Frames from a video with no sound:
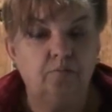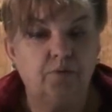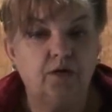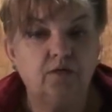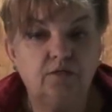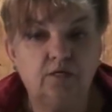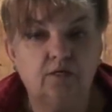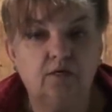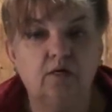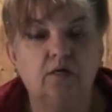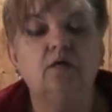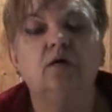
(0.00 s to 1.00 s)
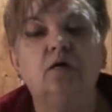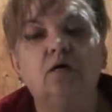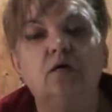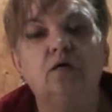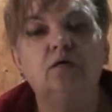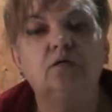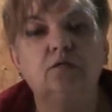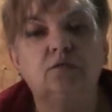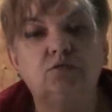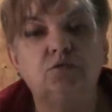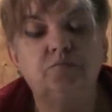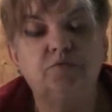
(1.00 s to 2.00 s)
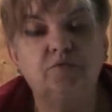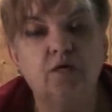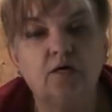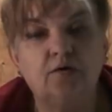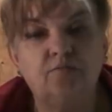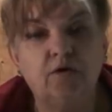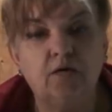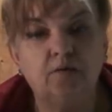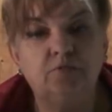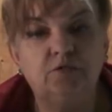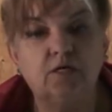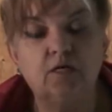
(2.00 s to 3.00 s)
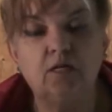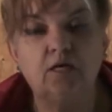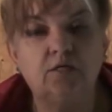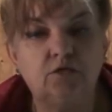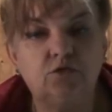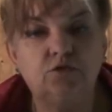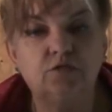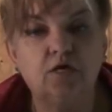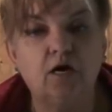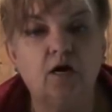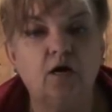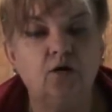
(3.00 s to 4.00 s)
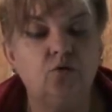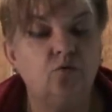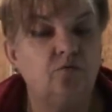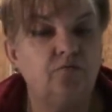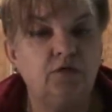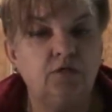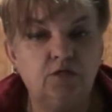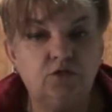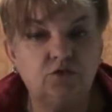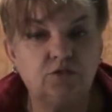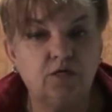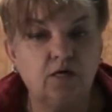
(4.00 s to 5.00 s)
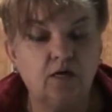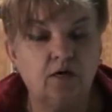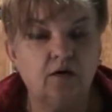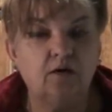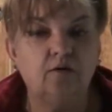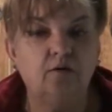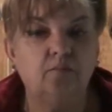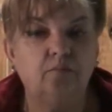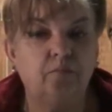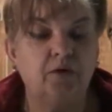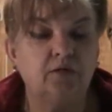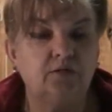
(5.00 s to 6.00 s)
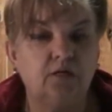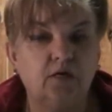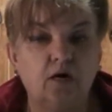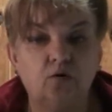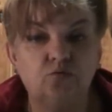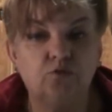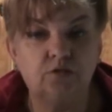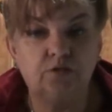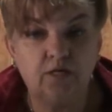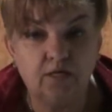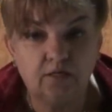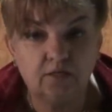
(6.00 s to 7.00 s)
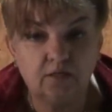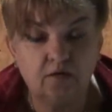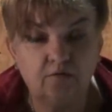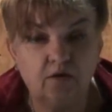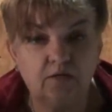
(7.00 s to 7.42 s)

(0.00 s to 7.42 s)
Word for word: практика, э, собственно говоря, психологическая, аюрведическая э, практика аутотренингов,